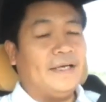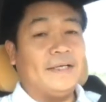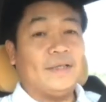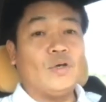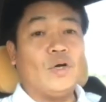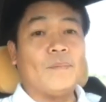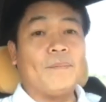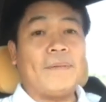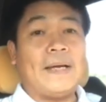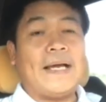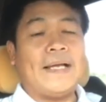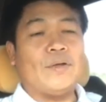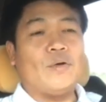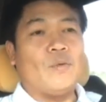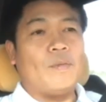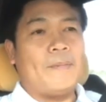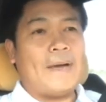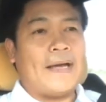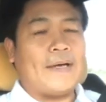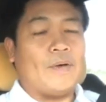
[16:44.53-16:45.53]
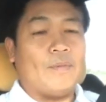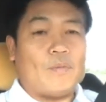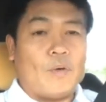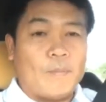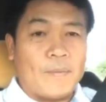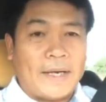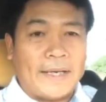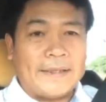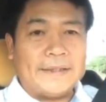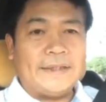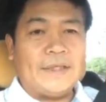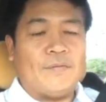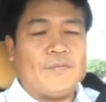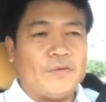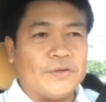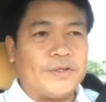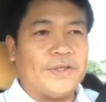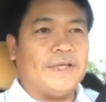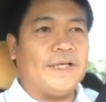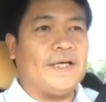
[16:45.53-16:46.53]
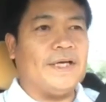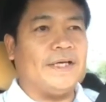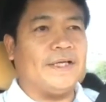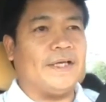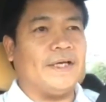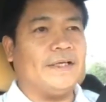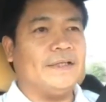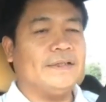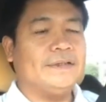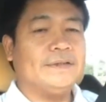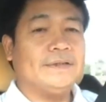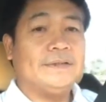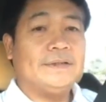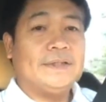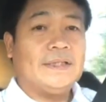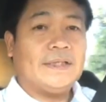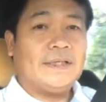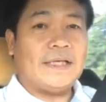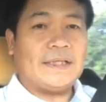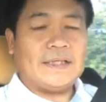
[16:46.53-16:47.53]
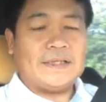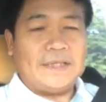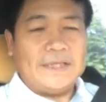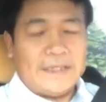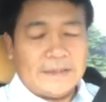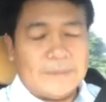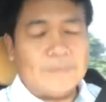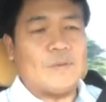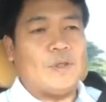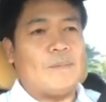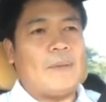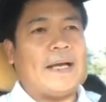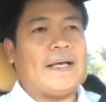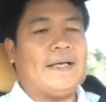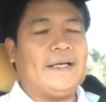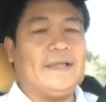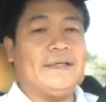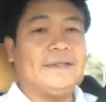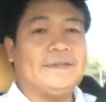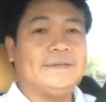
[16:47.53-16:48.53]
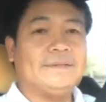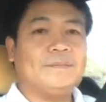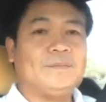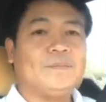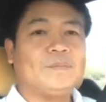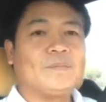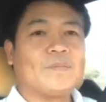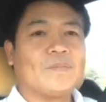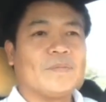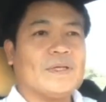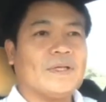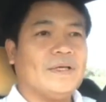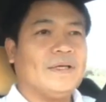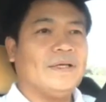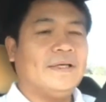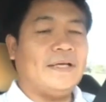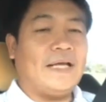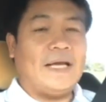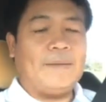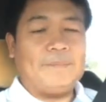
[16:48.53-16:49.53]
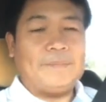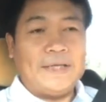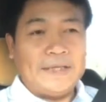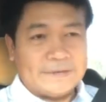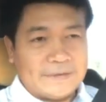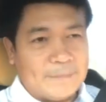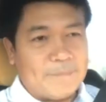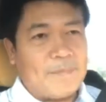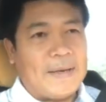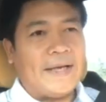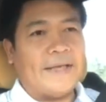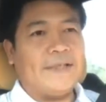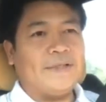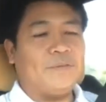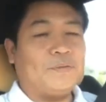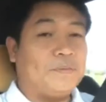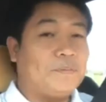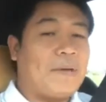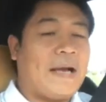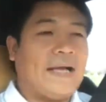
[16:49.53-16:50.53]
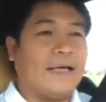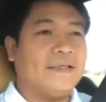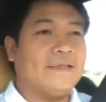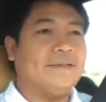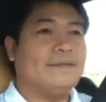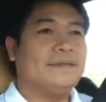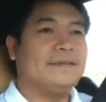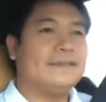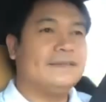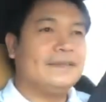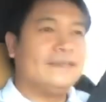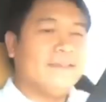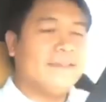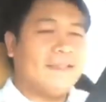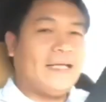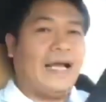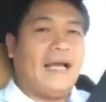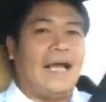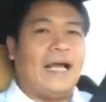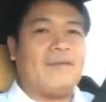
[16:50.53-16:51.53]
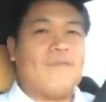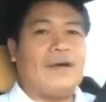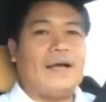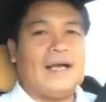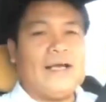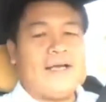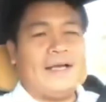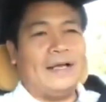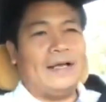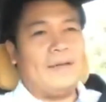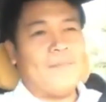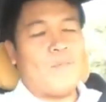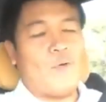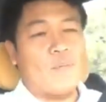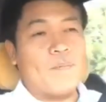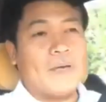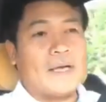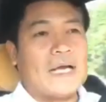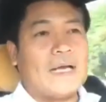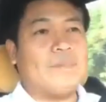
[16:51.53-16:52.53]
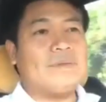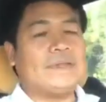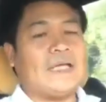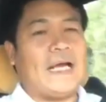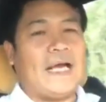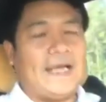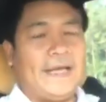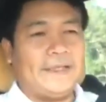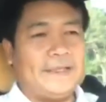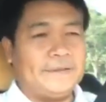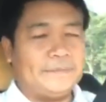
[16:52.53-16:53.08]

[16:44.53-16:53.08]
โดนปลาอยู่มาทั้งผมคันเดียว ฟอร์จูเนอร์ เนี่ยน่าจะยี่สิบกว่าใบแล้วนะครับยี่สิบใบอยู่ที่บ้านถ้าหากว่าผลบังคับใช้